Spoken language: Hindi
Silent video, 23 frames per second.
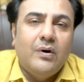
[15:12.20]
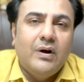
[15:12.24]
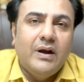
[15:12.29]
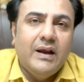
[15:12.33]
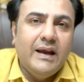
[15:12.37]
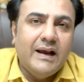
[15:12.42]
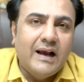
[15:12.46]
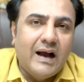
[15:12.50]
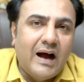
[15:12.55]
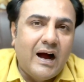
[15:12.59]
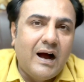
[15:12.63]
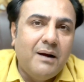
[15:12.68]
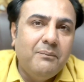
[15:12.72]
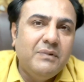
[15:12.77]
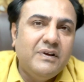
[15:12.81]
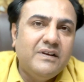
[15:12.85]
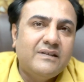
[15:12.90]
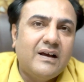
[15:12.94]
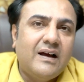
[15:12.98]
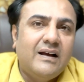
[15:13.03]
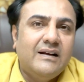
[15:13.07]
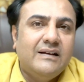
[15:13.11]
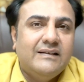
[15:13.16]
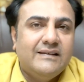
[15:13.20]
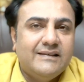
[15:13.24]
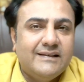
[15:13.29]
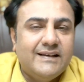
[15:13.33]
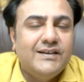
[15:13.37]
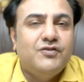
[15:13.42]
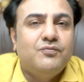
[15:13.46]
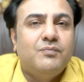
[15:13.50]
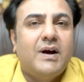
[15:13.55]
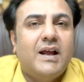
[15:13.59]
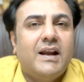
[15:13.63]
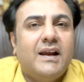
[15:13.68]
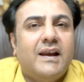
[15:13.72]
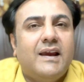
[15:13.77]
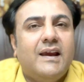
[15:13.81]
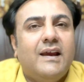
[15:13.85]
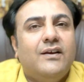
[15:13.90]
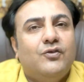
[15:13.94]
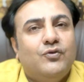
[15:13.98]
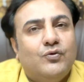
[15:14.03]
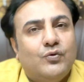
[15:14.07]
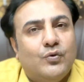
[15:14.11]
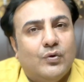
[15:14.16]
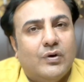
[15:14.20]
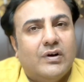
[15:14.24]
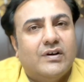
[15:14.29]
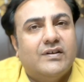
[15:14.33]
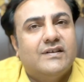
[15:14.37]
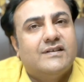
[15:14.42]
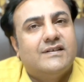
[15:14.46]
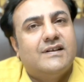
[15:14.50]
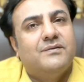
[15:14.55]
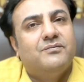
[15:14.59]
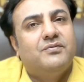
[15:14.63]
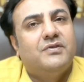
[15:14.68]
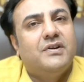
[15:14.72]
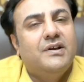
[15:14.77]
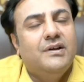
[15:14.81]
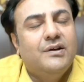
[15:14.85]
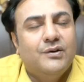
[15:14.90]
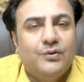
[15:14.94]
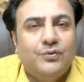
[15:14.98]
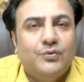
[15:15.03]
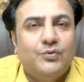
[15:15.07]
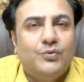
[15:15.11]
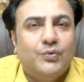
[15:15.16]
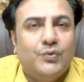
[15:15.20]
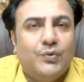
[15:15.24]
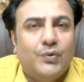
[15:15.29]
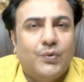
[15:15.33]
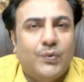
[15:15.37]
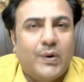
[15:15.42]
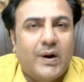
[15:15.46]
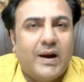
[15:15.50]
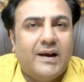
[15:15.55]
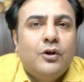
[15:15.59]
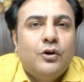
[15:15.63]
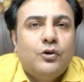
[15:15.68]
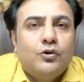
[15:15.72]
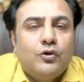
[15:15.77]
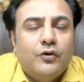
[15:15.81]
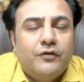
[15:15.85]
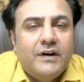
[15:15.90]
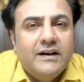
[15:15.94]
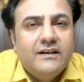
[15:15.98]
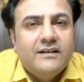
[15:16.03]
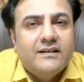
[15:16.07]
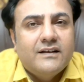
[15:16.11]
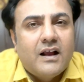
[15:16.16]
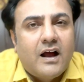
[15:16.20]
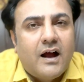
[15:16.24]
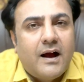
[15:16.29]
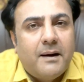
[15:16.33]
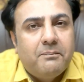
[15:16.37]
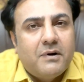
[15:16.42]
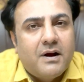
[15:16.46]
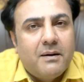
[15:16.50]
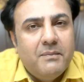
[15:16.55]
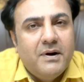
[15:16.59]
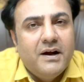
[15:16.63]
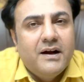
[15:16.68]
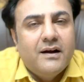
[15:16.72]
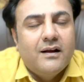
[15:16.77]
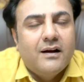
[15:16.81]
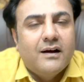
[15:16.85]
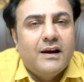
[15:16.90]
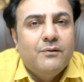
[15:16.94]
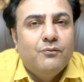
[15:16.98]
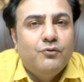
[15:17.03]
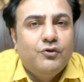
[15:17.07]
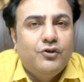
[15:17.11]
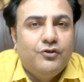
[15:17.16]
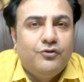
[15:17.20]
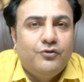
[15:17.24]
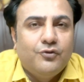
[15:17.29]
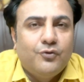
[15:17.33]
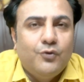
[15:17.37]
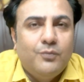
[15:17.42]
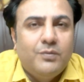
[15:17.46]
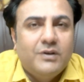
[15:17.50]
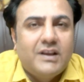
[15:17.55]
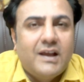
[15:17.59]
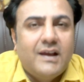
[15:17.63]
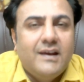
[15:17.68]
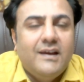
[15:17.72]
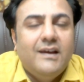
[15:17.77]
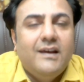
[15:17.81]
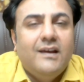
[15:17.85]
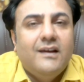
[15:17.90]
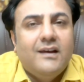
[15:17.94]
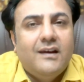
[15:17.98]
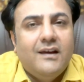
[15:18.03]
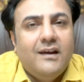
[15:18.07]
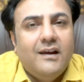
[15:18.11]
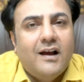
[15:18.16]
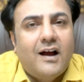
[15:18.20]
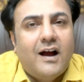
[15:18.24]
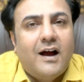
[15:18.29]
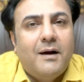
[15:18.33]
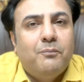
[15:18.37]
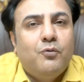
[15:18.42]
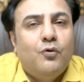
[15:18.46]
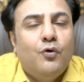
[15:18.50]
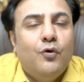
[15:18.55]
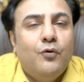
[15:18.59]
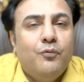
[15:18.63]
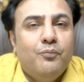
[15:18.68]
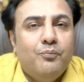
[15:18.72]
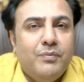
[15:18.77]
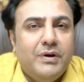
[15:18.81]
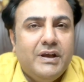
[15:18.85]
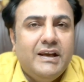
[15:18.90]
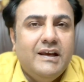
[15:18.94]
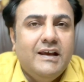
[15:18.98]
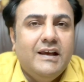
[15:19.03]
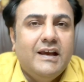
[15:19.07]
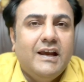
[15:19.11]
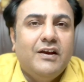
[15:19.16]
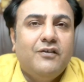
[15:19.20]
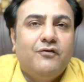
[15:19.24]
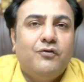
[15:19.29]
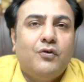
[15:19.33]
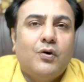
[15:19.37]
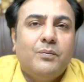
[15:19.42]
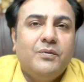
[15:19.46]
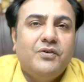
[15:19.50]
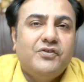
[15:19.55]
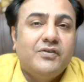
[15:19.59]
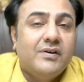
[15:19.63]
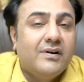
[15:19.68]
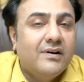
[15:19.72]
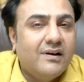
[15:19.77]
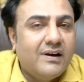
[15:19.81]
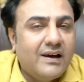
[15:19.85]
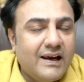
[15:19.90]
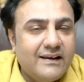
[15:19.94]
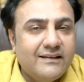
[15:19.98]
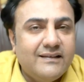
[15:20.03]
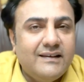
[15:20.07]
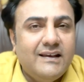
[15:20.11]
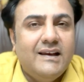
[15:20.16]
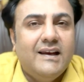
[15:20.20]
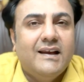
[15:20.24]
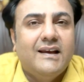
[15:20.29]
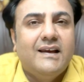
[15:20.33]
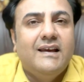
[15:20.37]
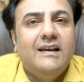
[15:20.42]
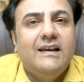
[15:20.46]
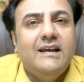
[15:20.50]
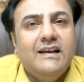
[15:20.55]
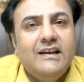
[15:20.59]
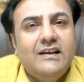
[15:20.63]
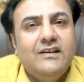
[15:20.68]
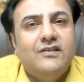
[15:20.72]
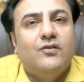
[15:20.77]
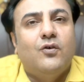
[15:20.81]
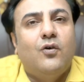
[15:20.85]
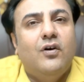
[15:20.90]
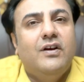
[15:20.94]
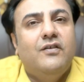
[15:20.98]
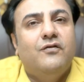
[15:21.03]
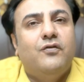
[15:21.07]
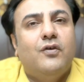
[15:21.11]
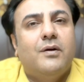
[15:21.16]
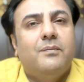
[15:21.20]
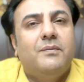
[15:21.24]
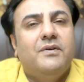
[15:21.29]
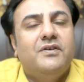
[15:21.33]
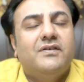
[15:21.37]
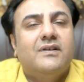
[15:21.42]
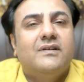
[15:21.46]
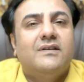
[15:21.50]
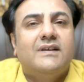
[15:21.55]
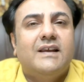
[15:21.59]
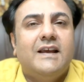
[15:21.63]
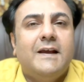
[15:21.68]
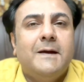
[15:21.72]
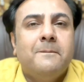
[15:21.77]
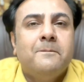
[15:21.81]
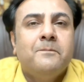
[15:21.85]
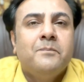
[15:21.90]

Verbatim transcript: एक आम इंसान सच मान के सोलर सिस्टम से दूर हो रहा है तो फ्रेंड्स आप कमेंट करके मुझे जरूर बताइए कि आपको मेरी ये इन्फॉर्मेशन कैसी लगी इस इन्फॉर्मेशन से